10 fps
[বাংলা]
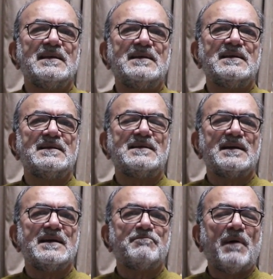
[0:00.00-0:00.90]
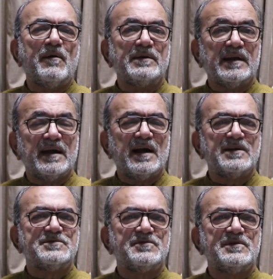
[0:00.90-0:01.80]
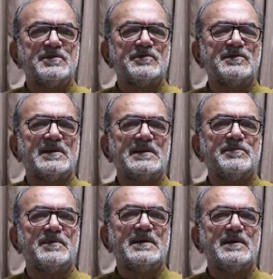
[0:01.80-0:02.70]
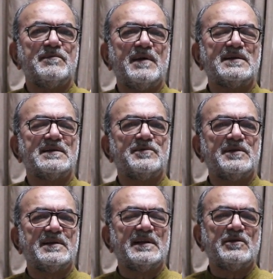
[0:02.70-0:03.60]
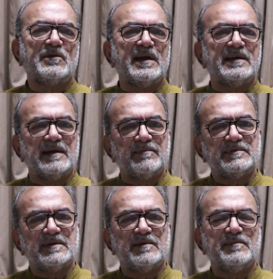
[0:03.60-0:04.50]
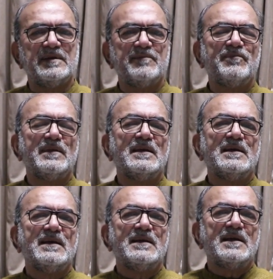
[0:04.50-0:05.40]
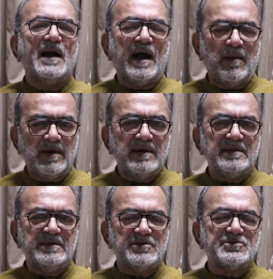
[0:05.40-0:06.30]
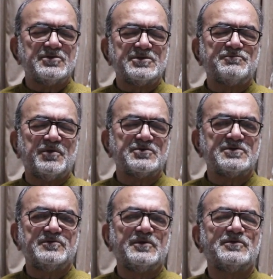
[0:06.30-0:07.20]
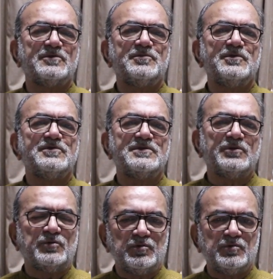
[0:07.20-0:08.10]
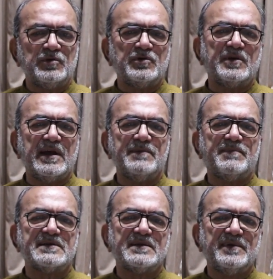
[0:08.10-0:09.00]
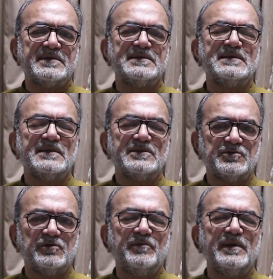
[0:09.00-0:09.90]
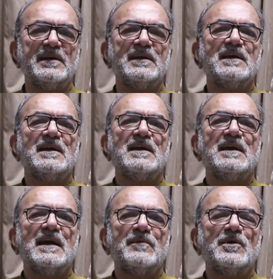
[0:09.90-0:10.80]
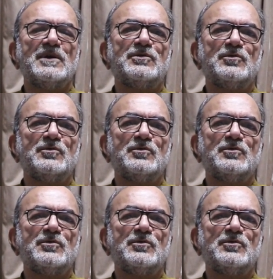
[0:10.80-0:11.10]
ডিএটাকে পাওয়াটাকে কার্যকরী করতে গেলে পরে মাঠে ময়দানে লড়াইয়ে নামতে হবে আমার নিজস্ব স্পষ্ট বক্তব্য যে দুটো লড়াই পাশাপাশি চলবে এবং এই